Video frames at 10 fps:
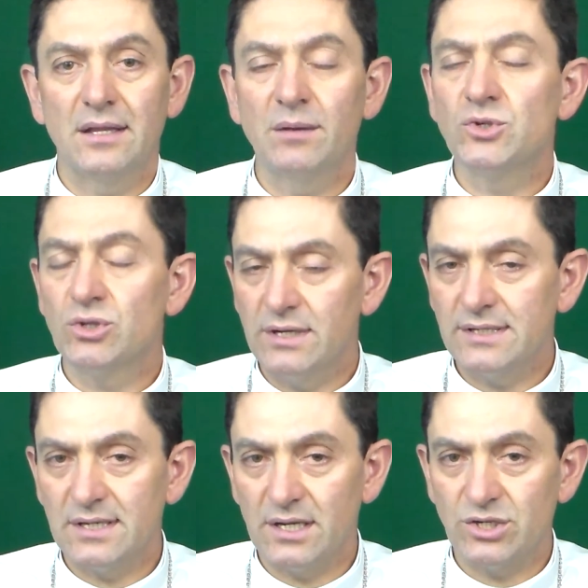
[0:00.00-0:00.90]
Temos o
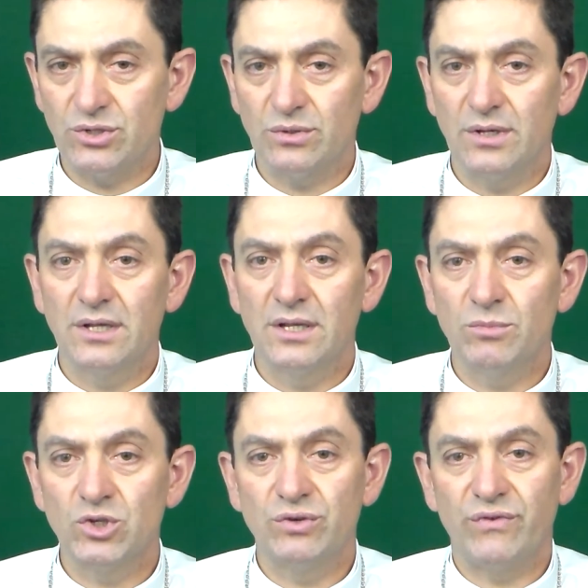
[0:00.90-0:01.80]
desejo de
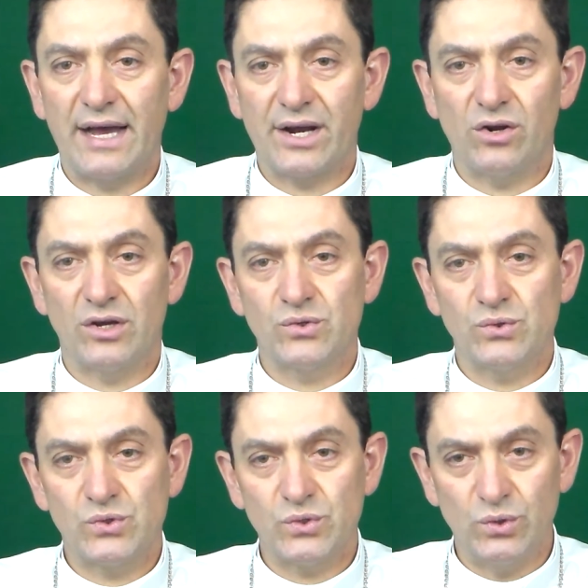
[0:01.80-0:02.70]
motivar
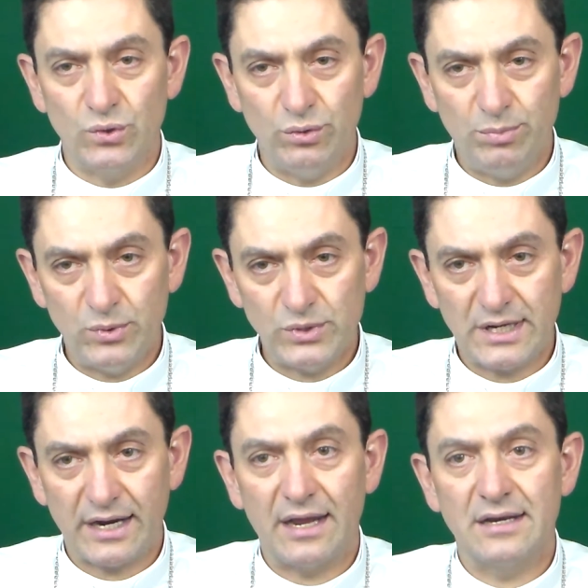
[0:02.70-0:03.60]
nossos grupos
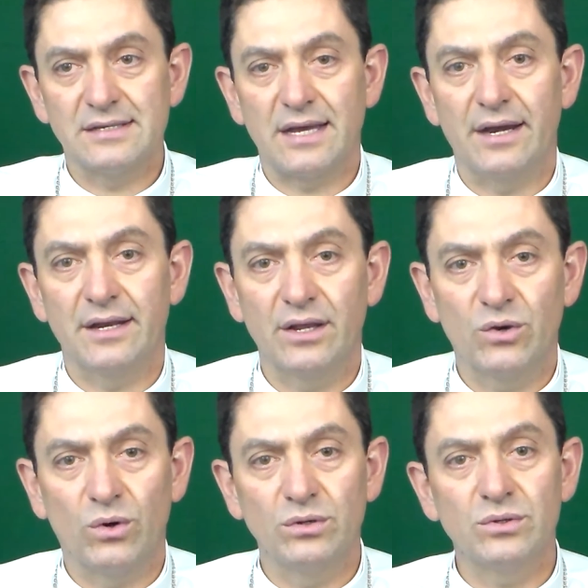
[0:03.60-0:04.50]
a realizarem
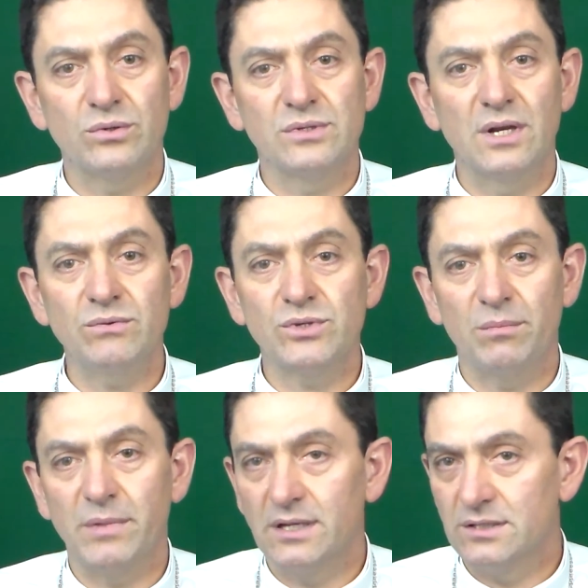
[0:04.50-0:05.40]
encontros não
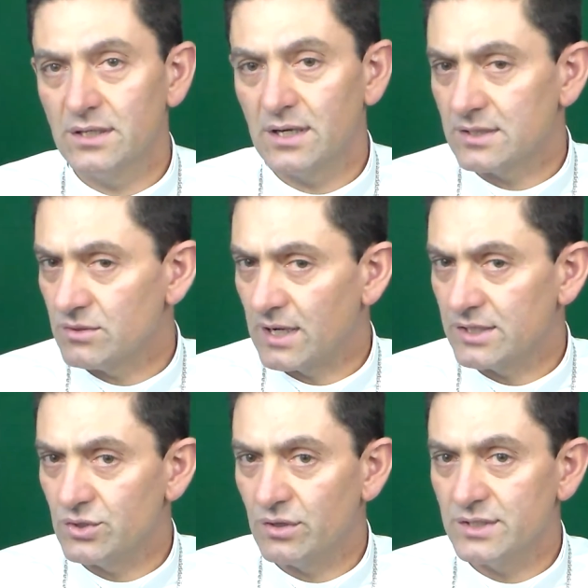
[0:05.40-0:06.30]
somente nas
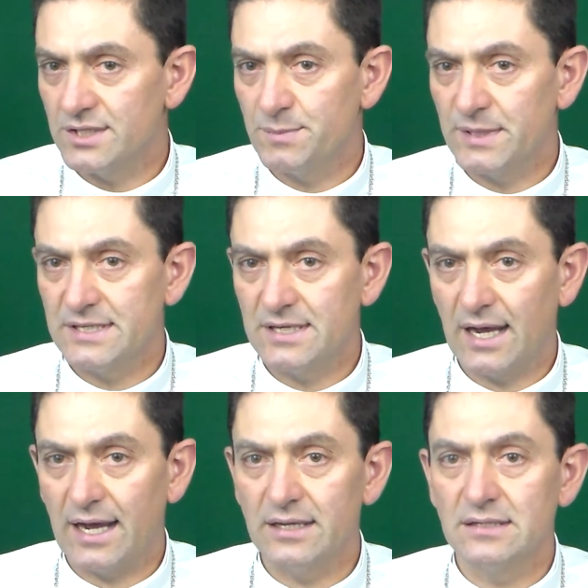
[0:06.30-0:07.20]
ocasiões
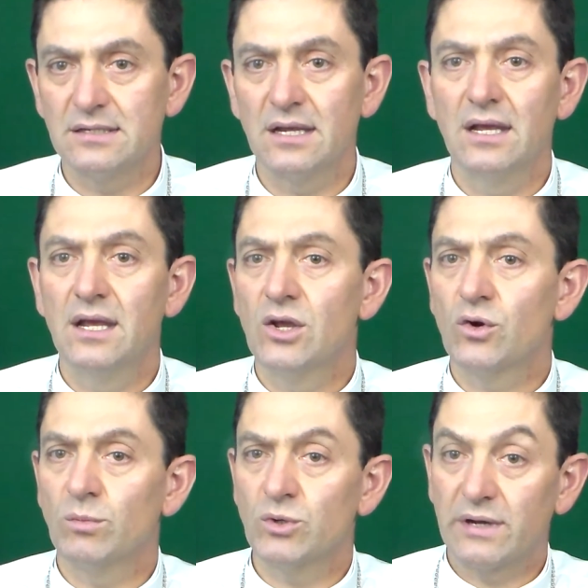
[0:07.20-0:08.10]
especiais,
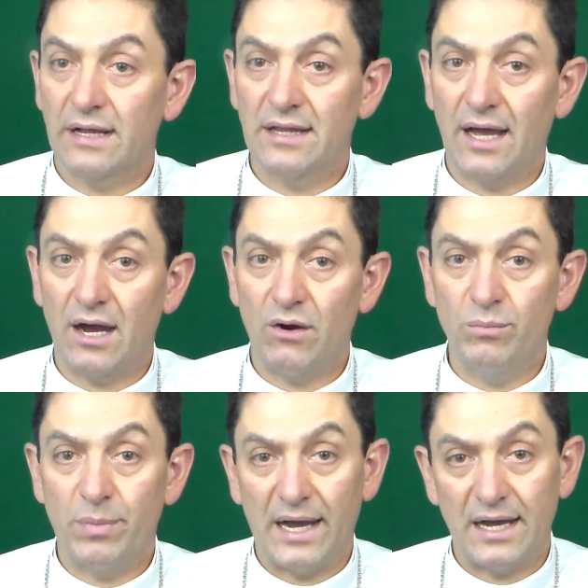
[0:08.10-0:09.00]
como no Natal,
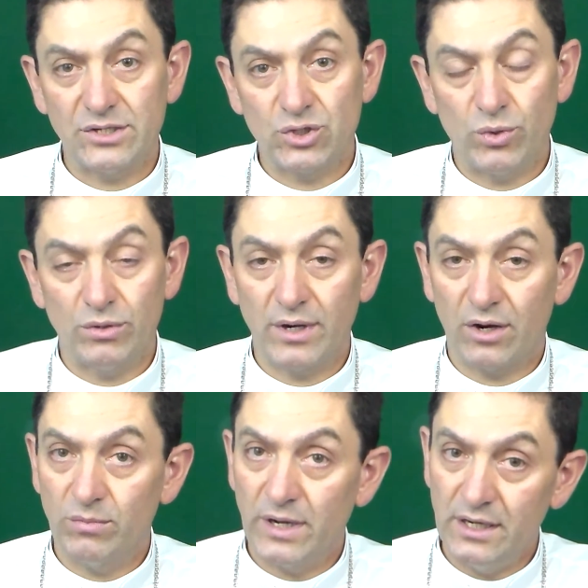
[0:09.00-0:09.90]
Páscoa ou na
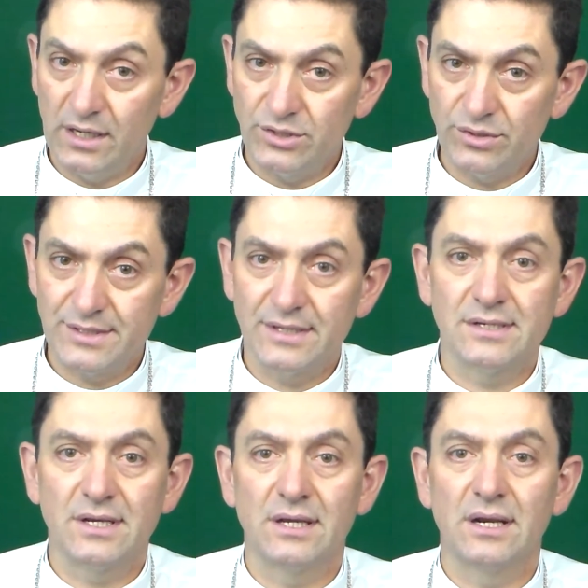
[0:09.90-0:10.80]
Romaria
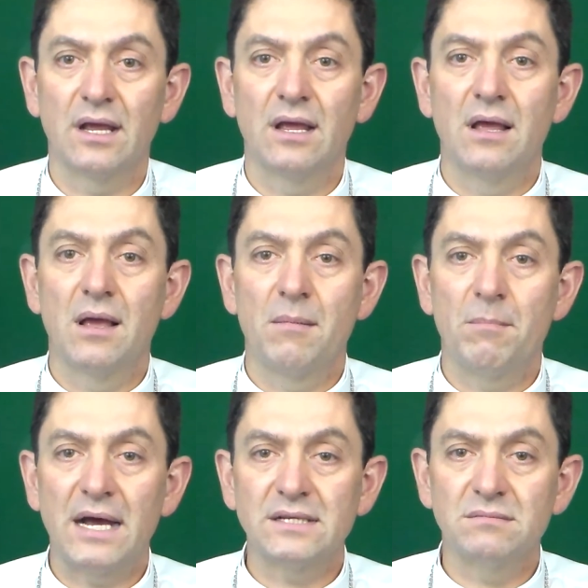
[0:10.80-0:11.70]
Diocesana,
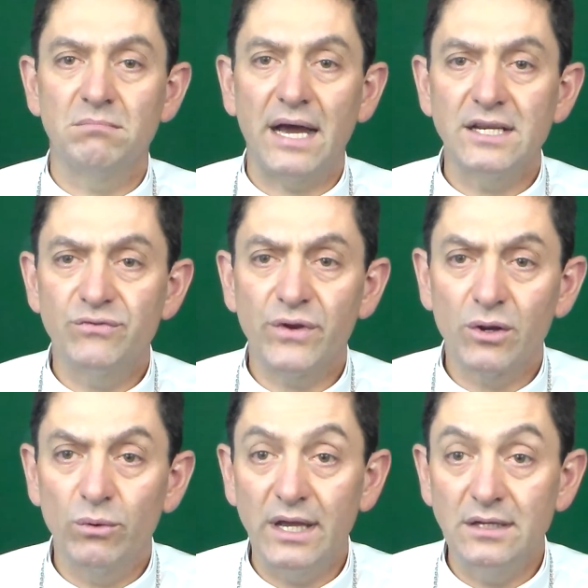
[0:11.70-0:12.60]
mas mais
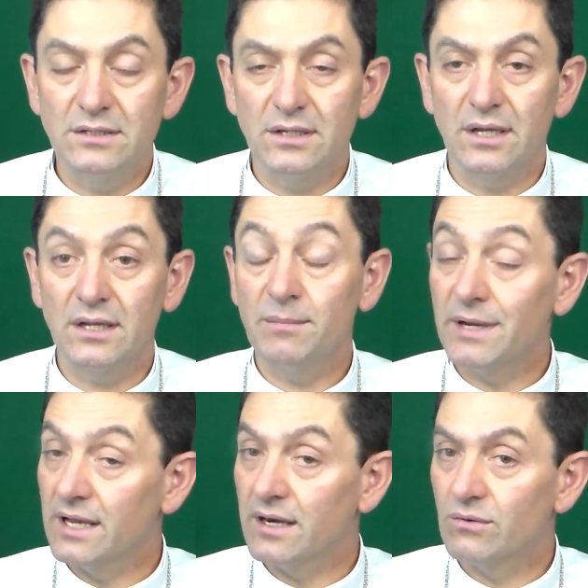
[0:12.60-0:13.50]
frequente e de
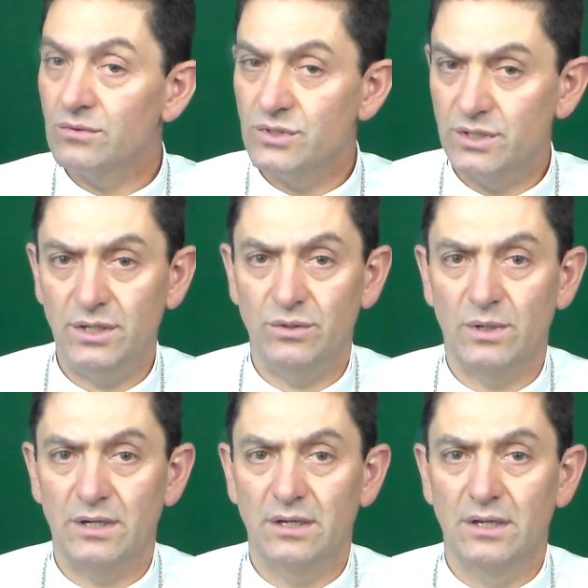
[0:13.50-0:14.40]
maneira
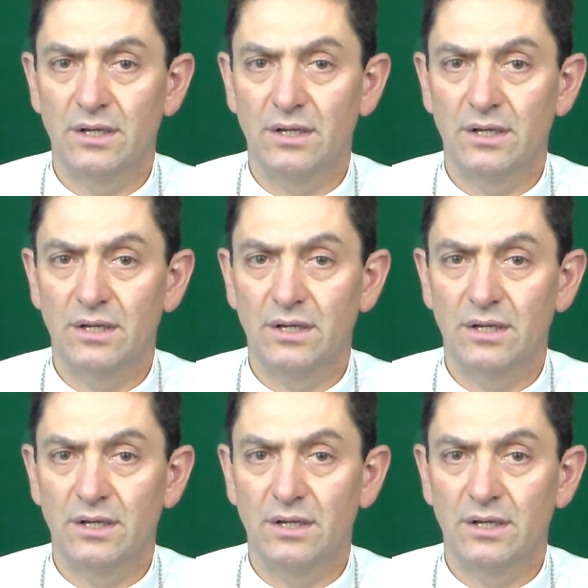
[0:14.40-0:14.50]
contínua.